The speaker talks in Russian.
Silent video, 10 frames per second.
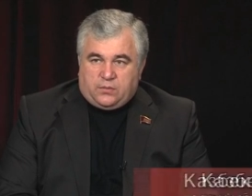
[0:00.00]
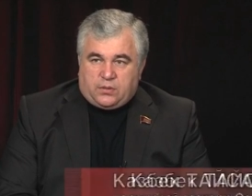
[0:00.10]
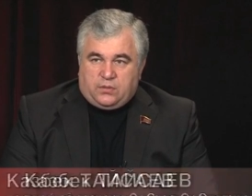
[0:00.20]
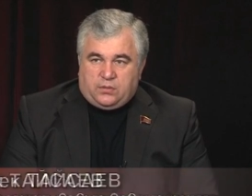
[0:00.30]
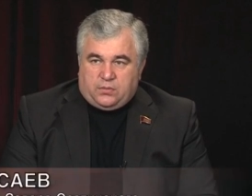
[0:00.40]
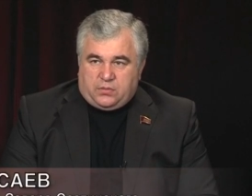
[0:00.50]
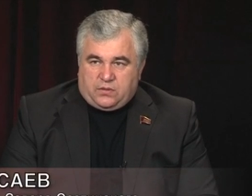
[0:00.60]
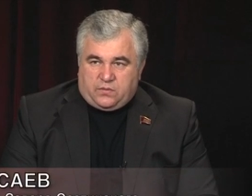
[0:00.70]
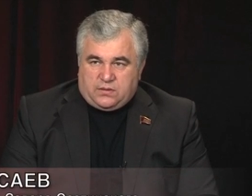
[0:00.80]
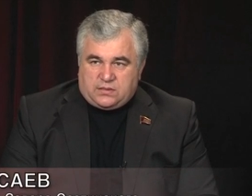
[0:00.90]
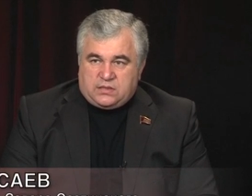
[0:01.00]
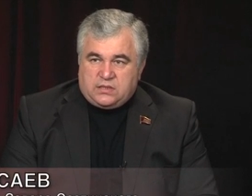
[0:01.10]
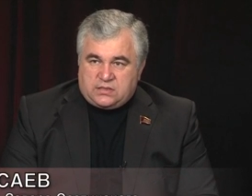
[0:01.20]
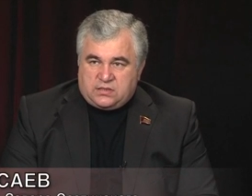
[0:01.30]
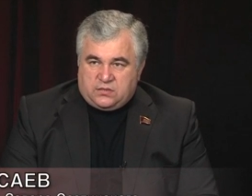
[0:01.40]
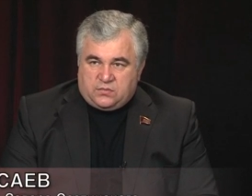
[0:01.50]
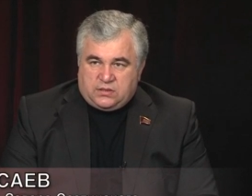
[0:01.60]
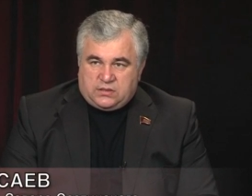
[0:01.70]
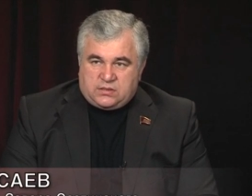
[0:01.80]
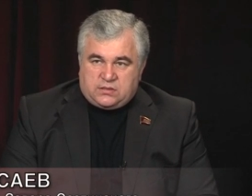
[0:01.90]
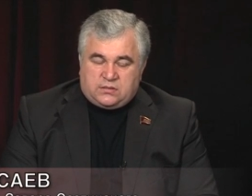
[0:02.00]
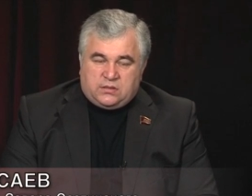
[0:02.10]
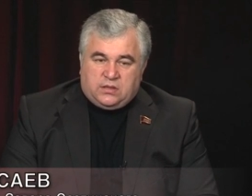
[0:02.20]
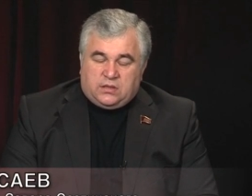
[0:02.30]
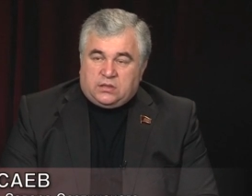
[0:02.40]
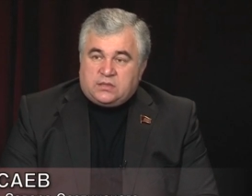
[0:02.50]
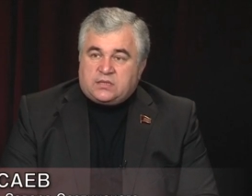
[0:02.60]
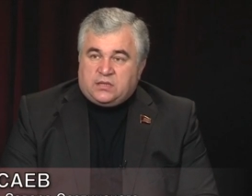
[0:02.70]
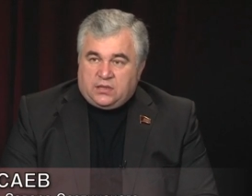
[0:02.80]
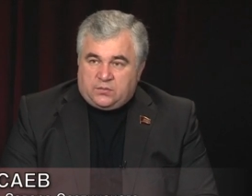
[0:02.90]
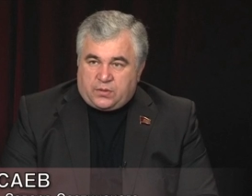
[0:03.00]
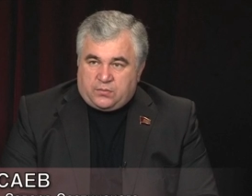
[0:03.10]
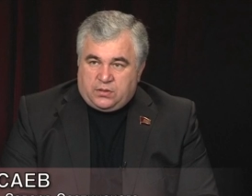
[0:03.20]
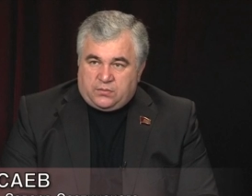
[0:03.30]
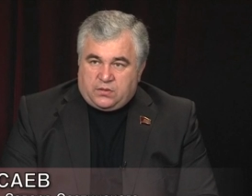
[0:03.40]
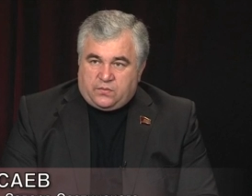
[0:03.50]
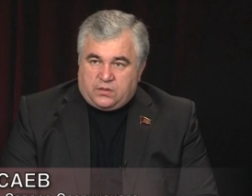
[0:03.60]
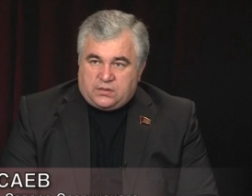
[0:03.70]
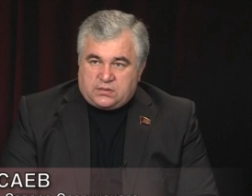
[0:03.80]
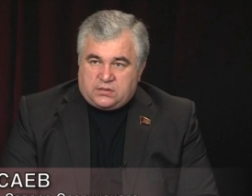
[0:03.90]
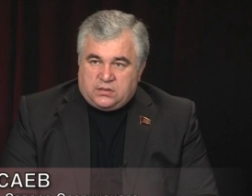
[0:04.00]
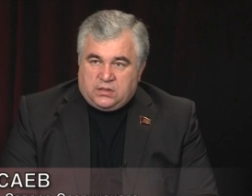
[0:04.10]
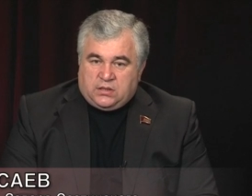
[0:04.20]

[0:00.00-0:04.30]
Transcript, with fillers: проблемами Кавказа не занимается, не знает проблем Кавказа.